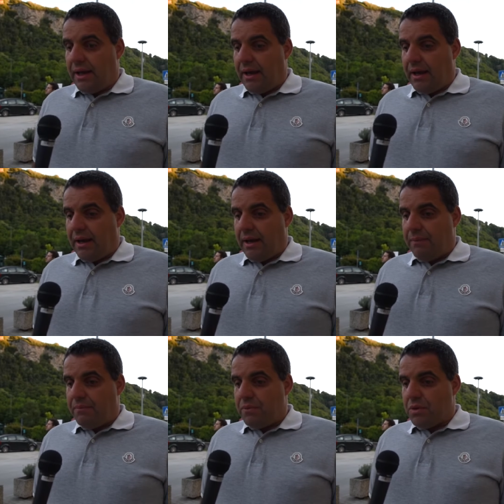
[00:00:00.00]
e
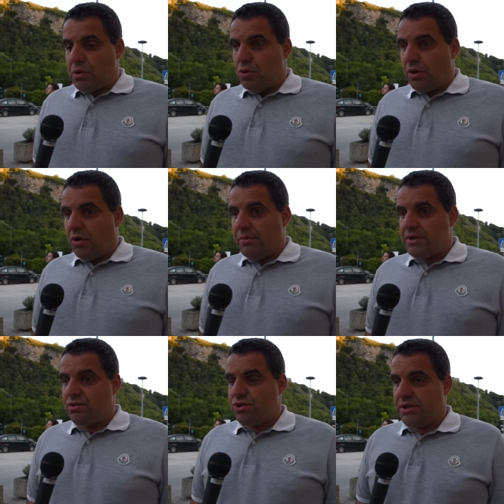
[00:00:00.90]
noi come
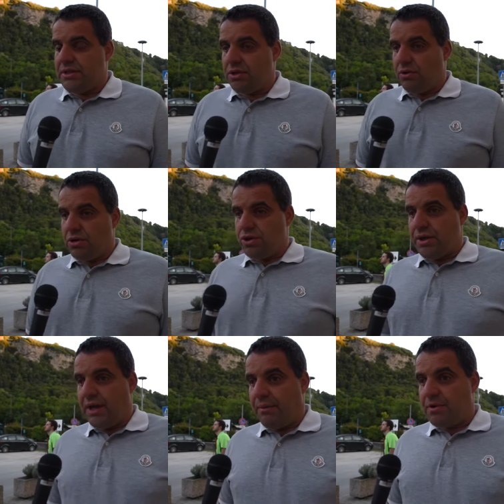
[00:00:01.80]
associazione
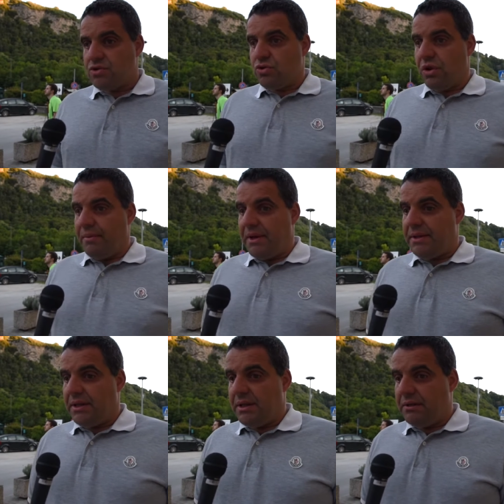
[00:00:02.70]
cerchiamo
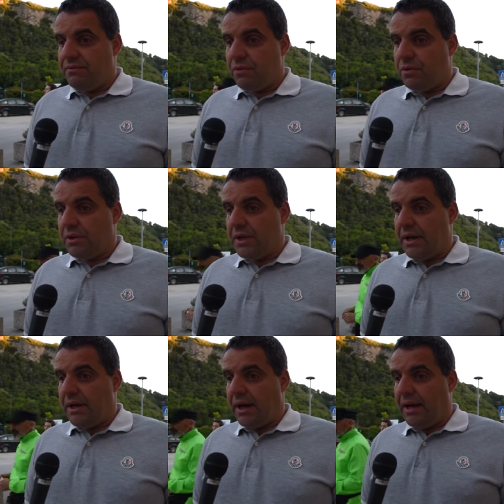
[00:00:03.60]
assolutamente di
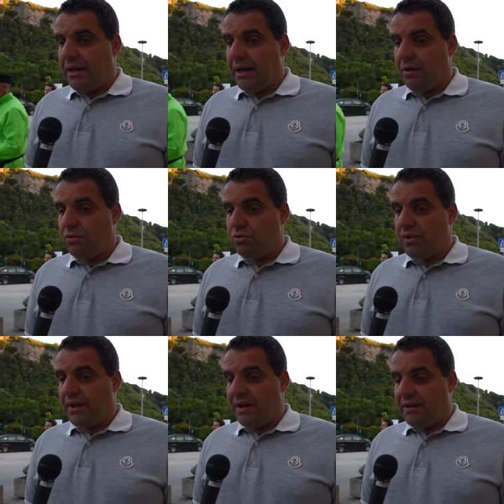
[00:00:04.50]
diffondere anche la
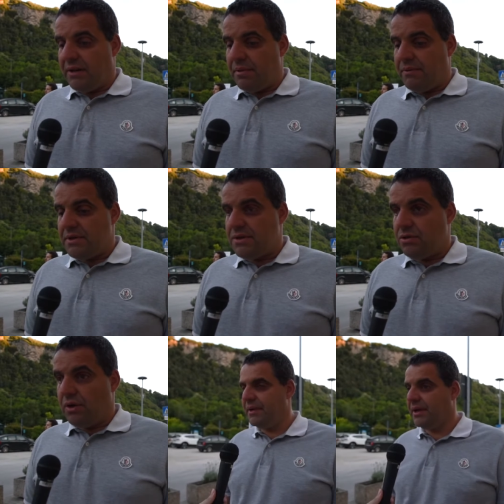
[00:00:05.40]
cultura della, della
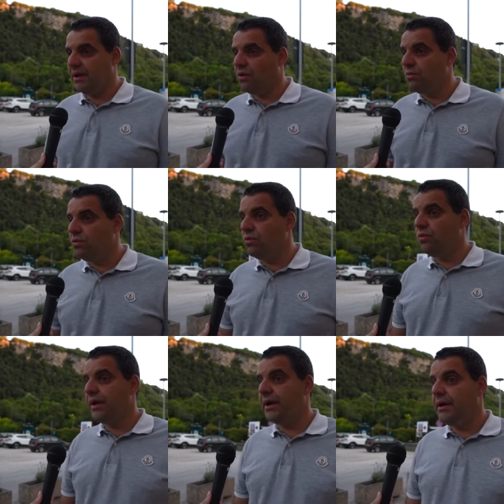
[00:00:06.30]
prevenzione perché
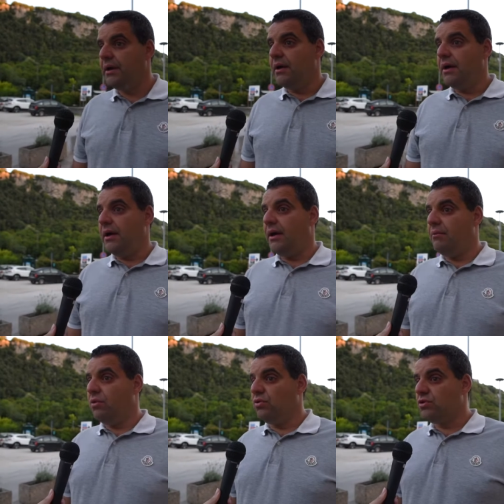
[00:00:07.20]
comunque eh,
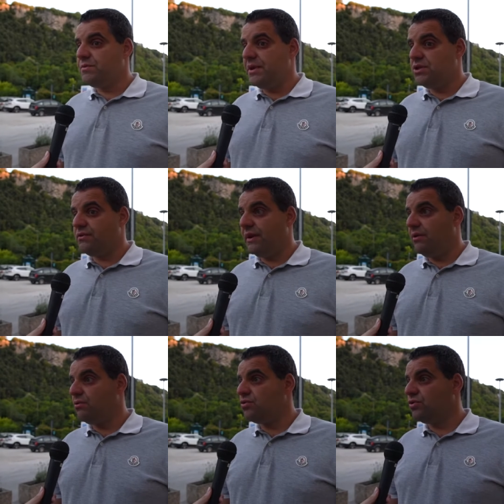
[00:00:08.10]
molto spesso
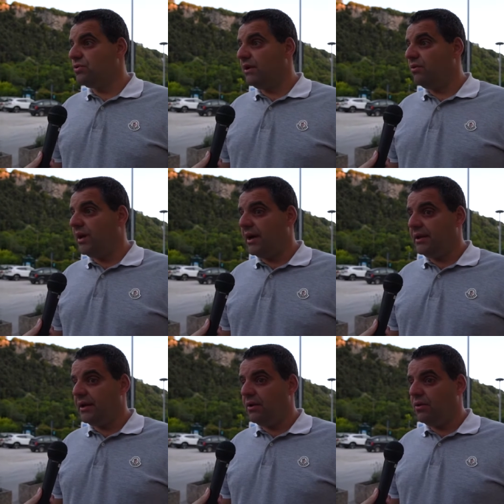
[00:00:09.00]
vengono
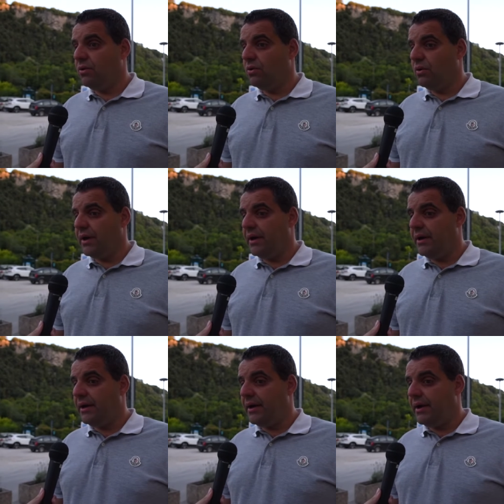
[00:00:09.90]
sottovalutate o
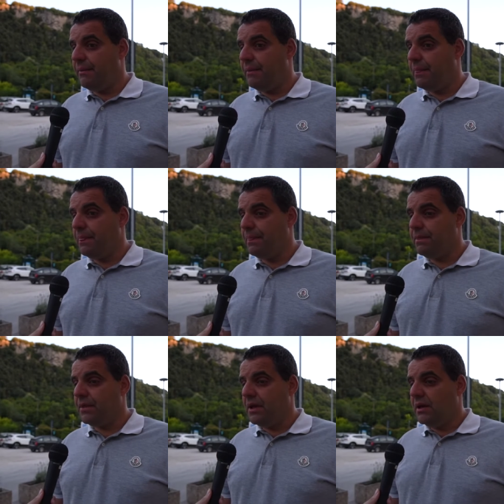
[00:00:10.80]
ehm,